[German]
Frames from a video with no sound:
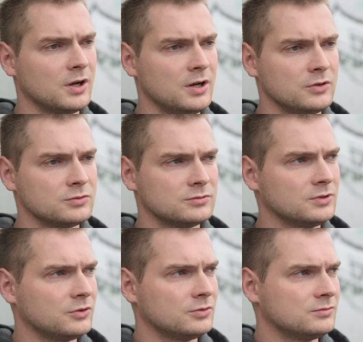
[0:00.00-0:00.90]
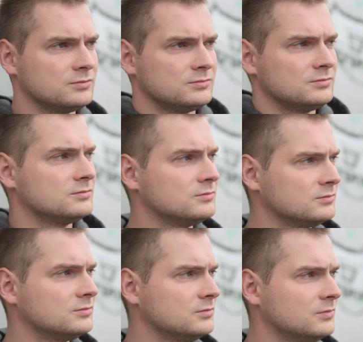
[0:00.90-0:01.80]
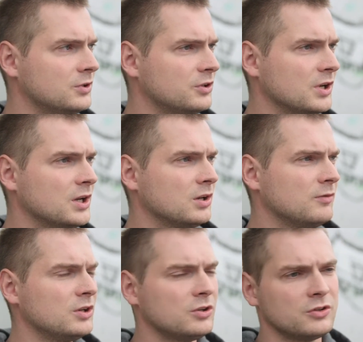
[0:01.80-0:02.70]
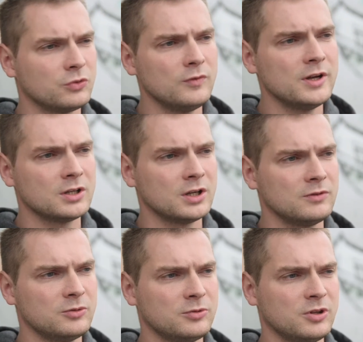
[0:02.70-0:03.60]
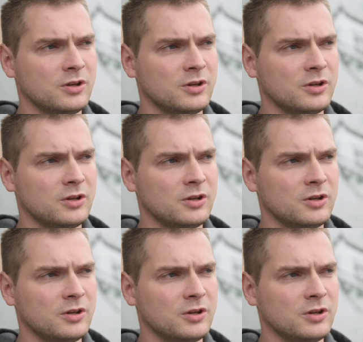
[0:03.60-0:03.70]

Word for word: Keine Ahnung. Also es kann halt einfach nicht so weitergehen, wie es bis